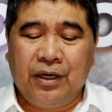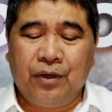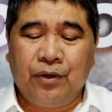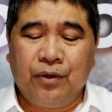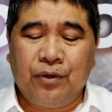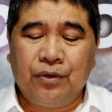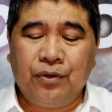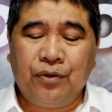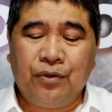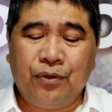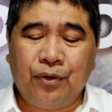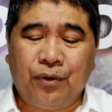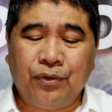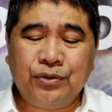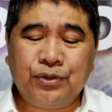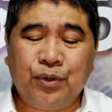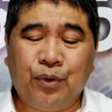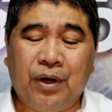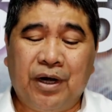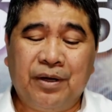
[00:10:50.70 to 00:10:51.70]

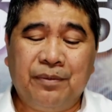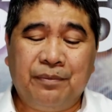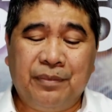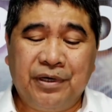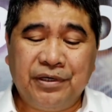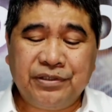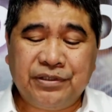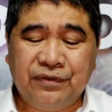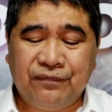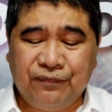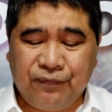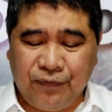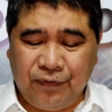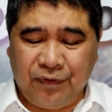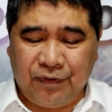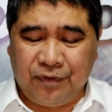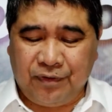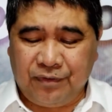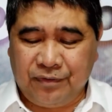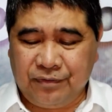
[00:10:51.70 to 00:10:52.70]
those who are merciful.
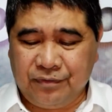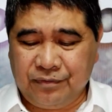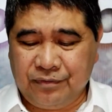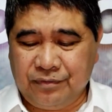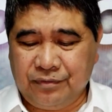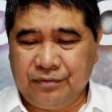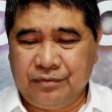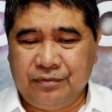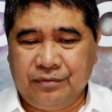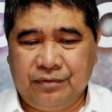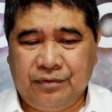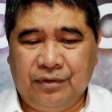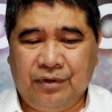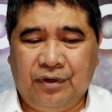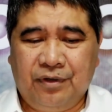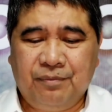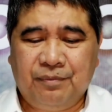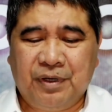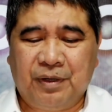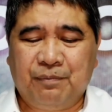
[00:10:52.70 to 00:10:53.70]

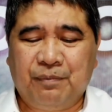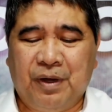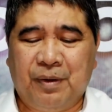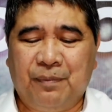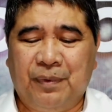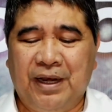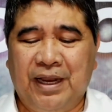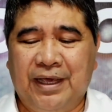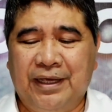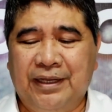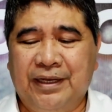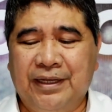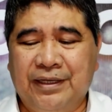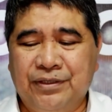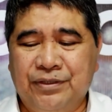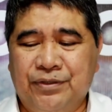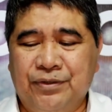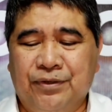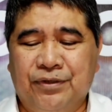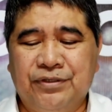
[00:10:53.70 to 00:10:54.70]
No? Pagpapalain
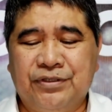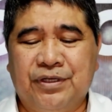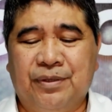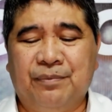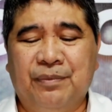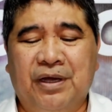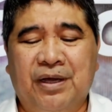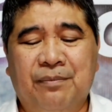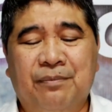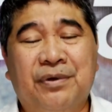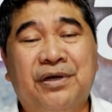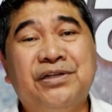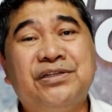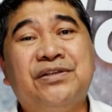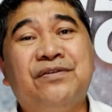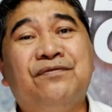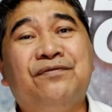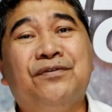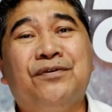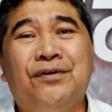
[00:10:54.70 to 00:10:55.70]
ng Diyos ang mga
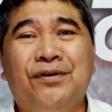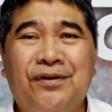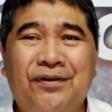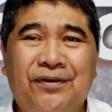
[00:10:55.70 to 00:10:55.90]
merciful